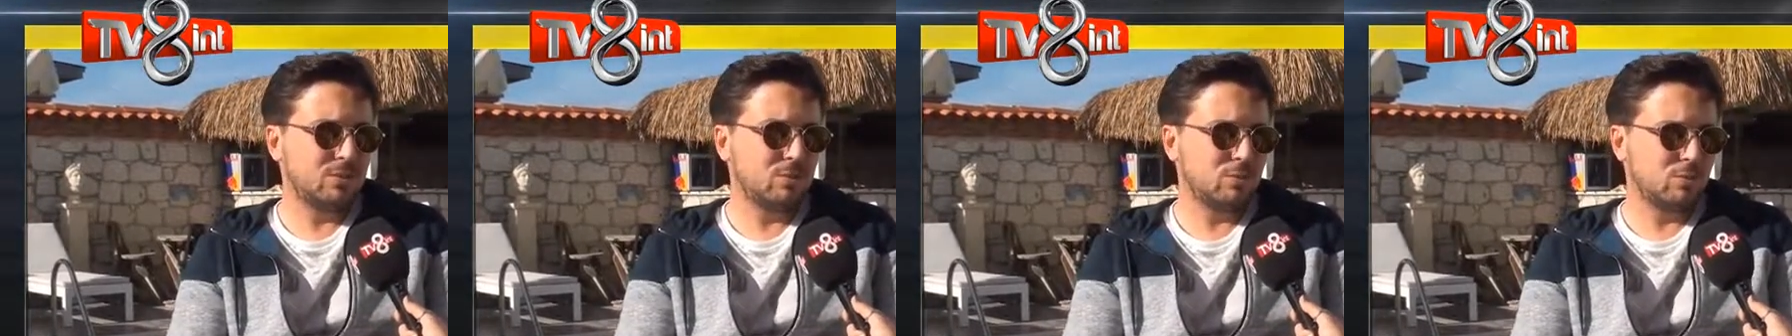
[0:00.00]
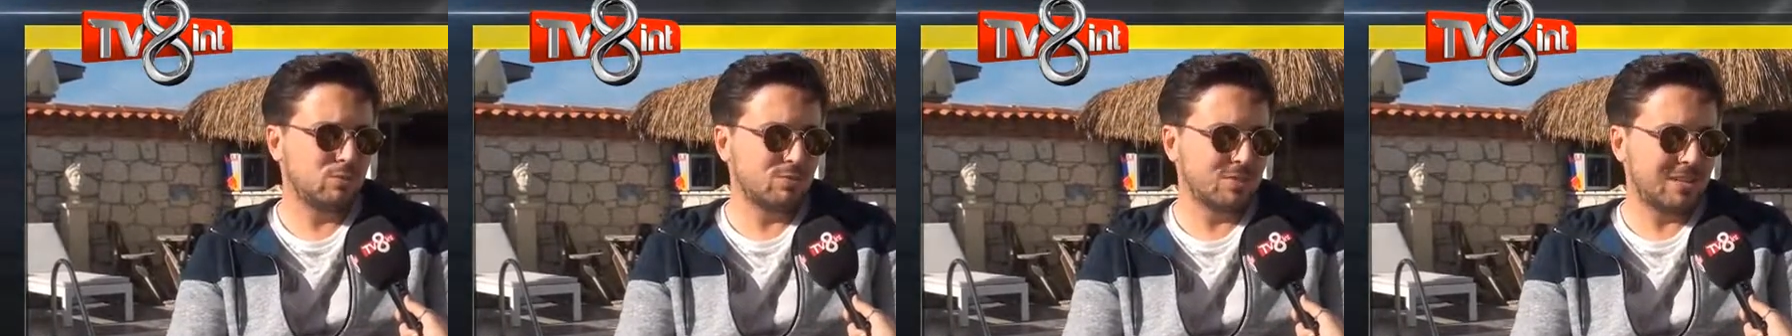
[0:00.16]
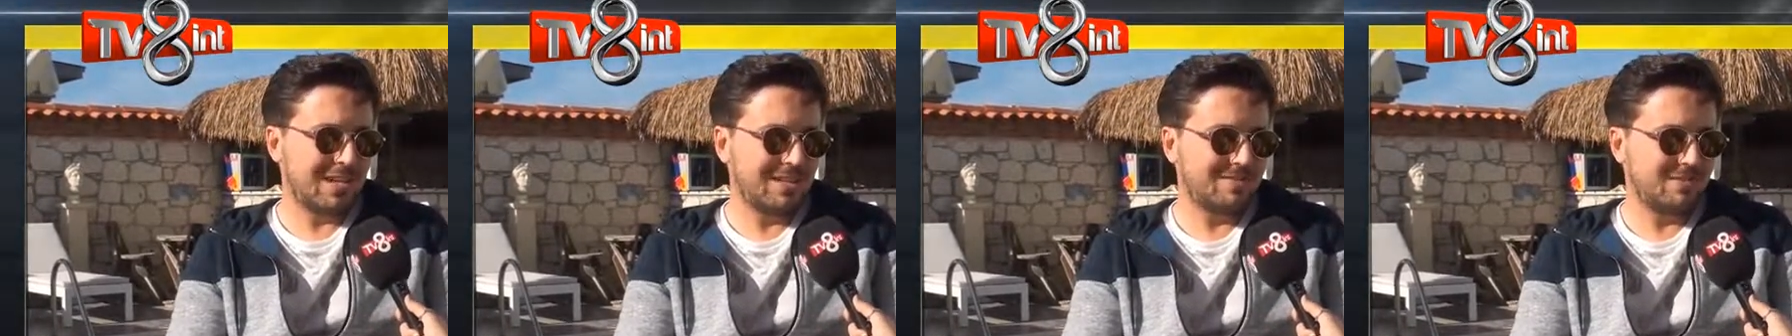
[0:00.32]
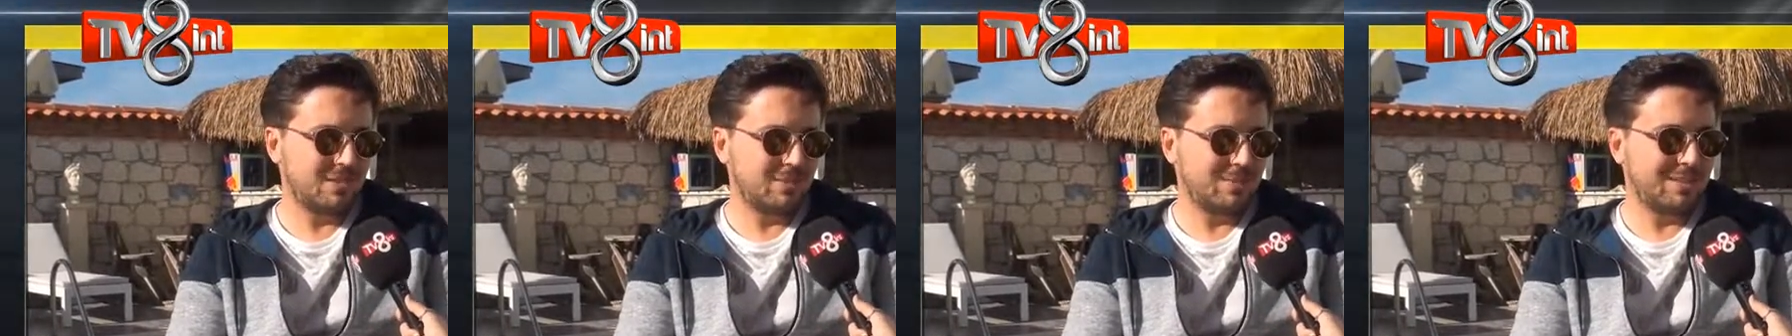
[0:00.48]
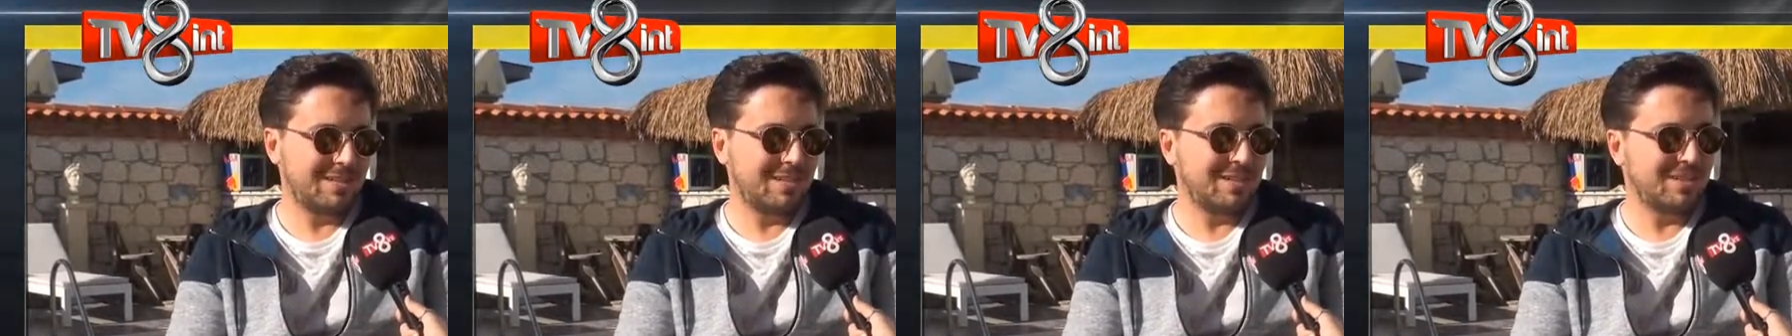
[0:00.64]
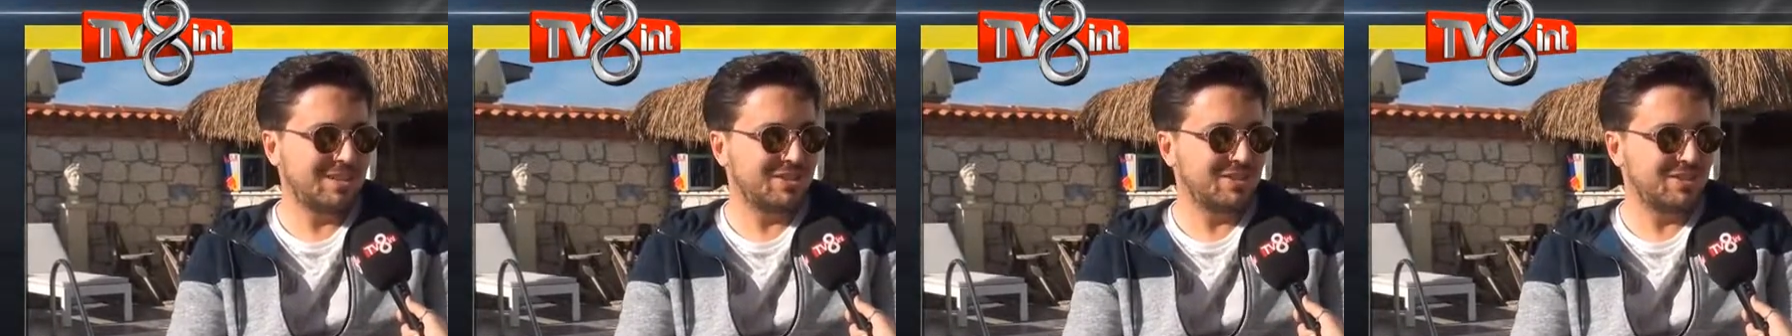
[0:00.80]
kurumsal
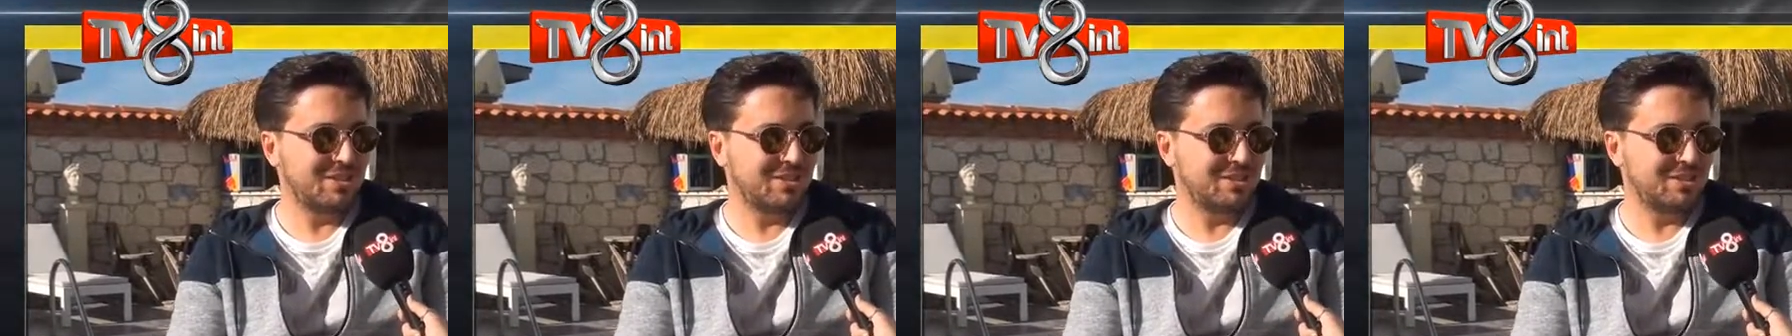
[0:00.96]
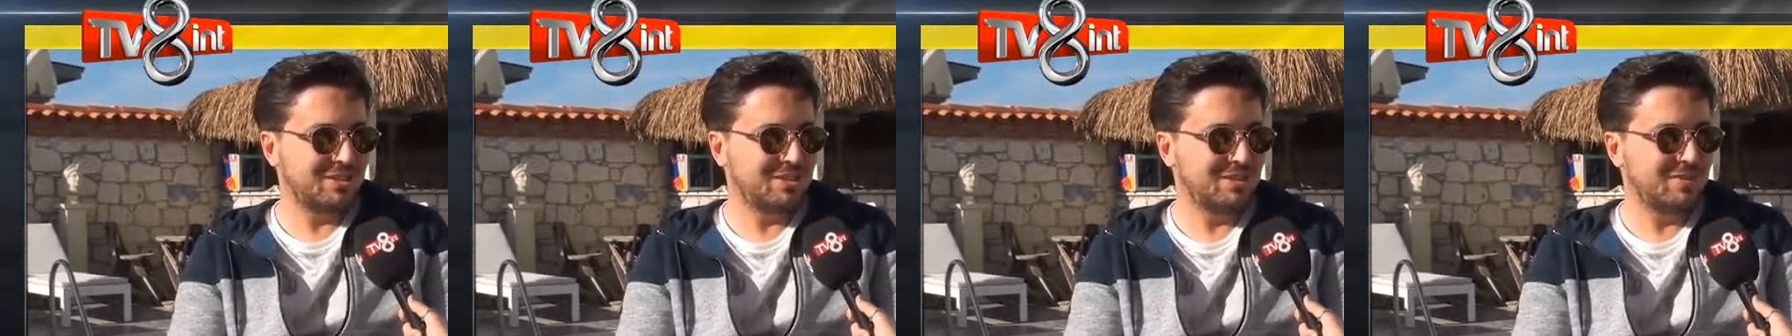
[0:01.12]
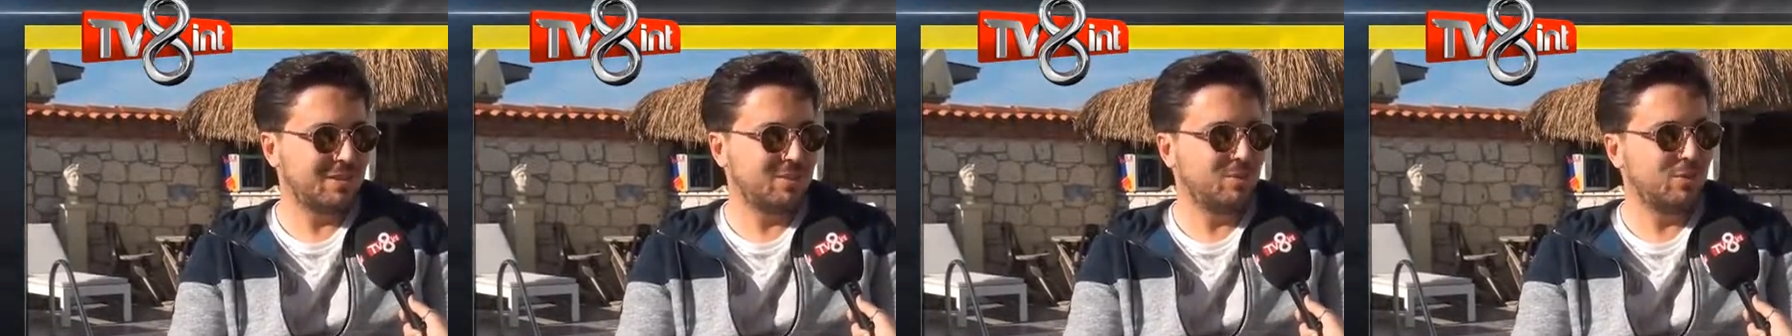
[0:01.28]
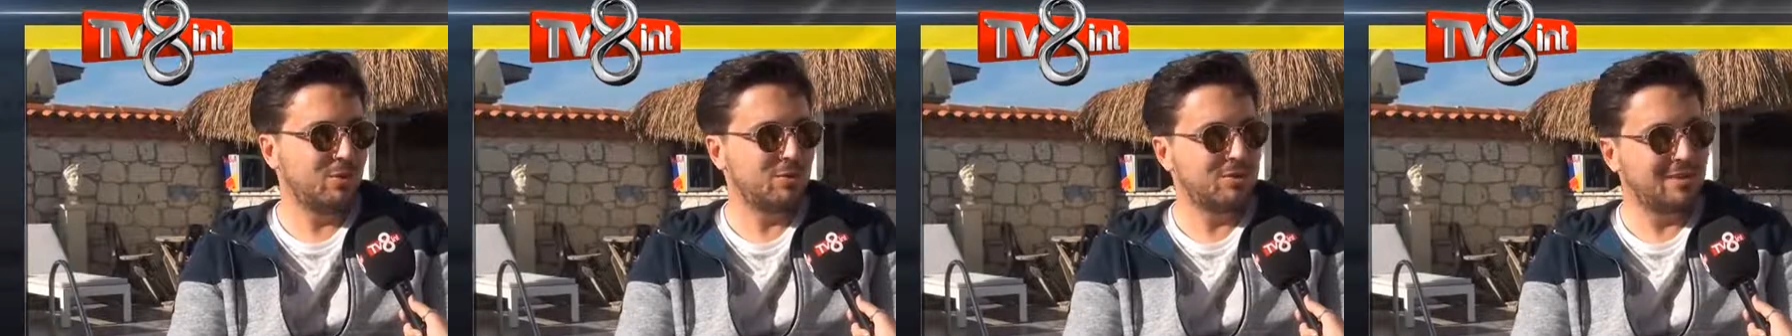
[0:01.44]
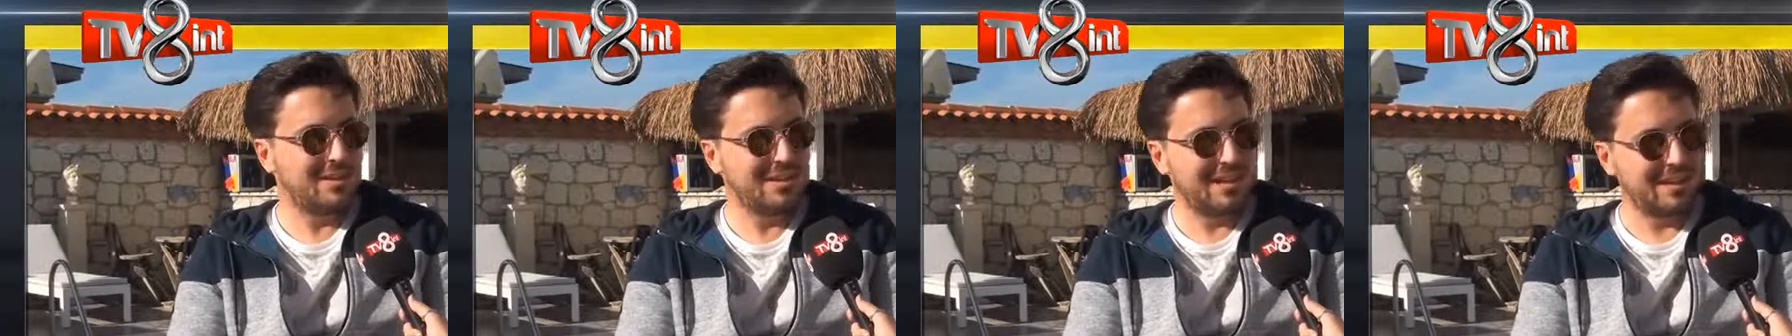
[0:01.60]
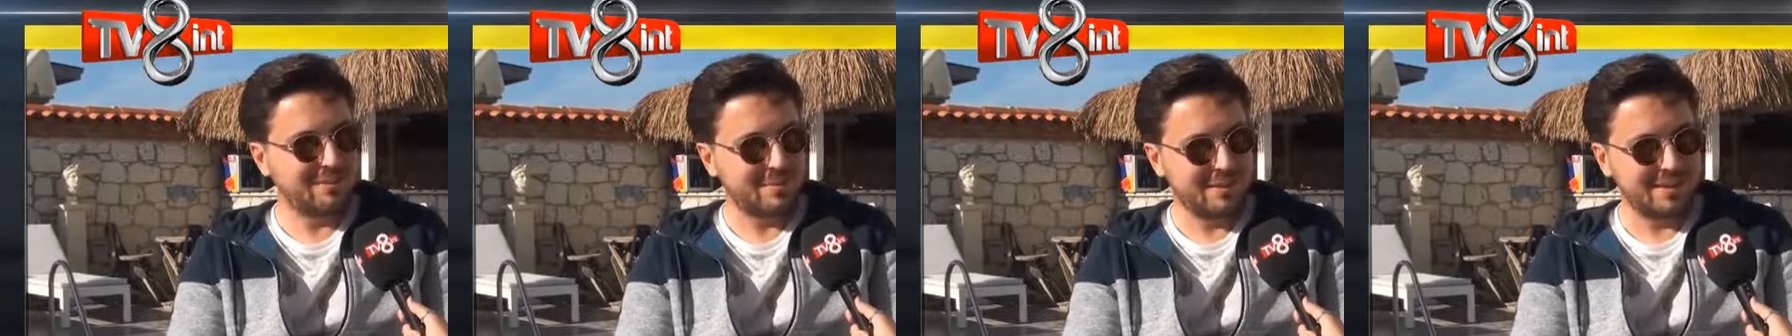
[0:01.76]
firmalarda çalıştım ve bu
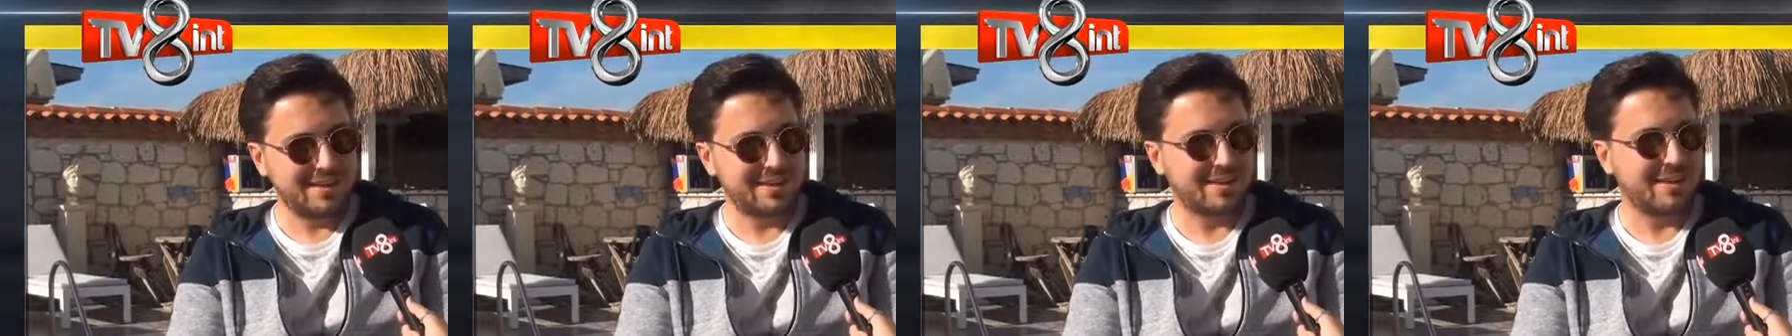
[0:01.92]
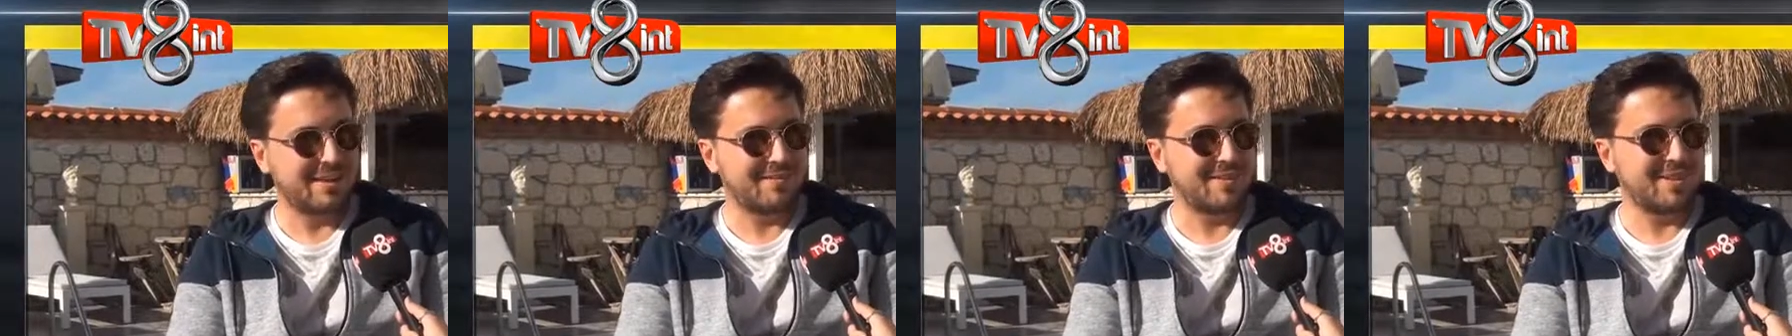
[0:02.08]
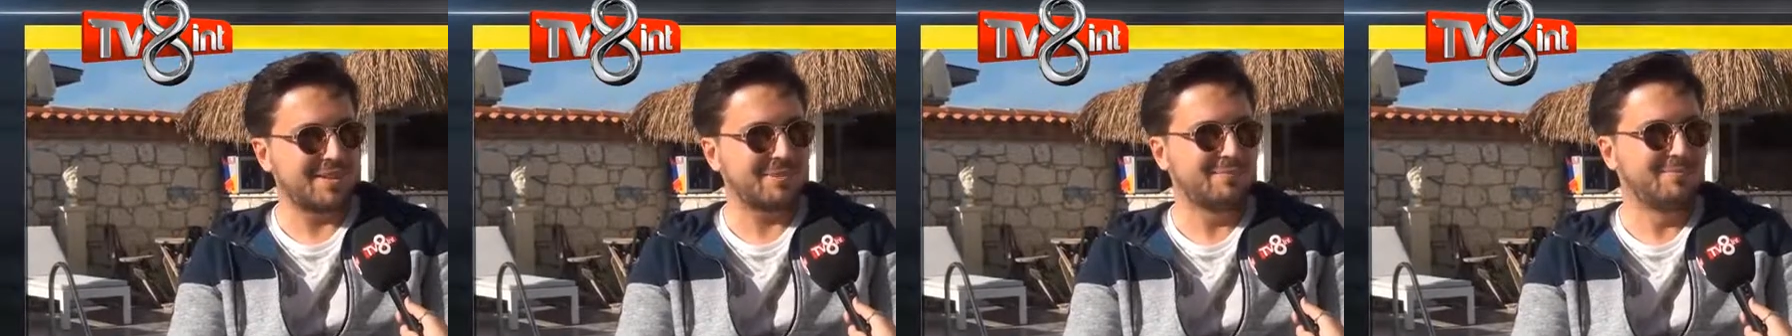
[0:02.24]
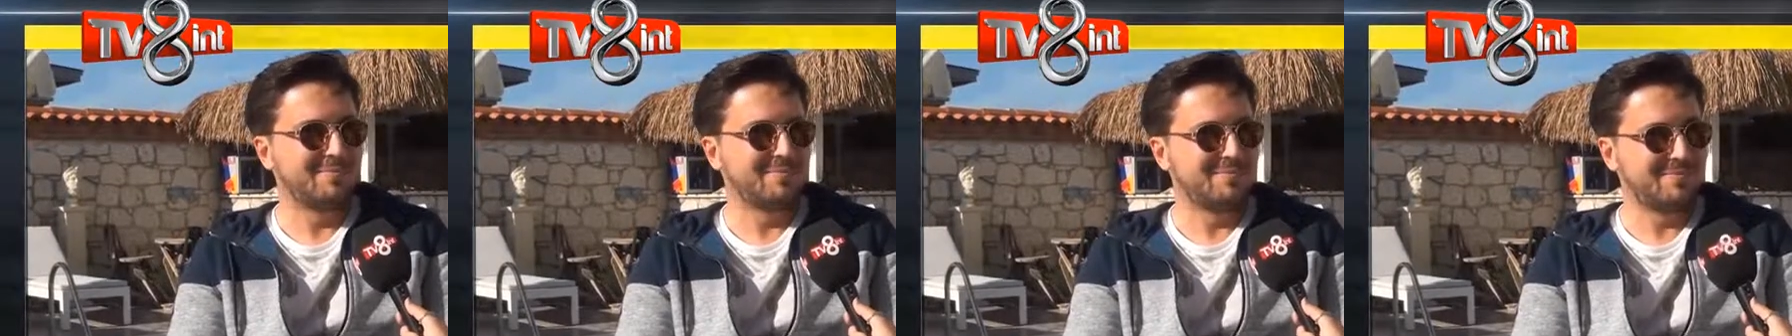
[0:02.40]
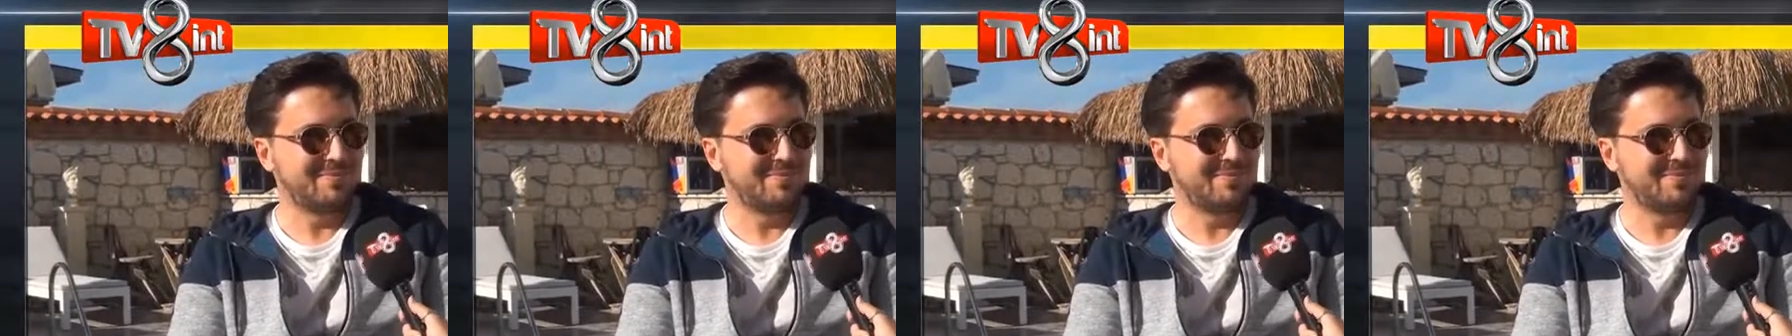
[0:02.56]
oteli almaya karar verdim.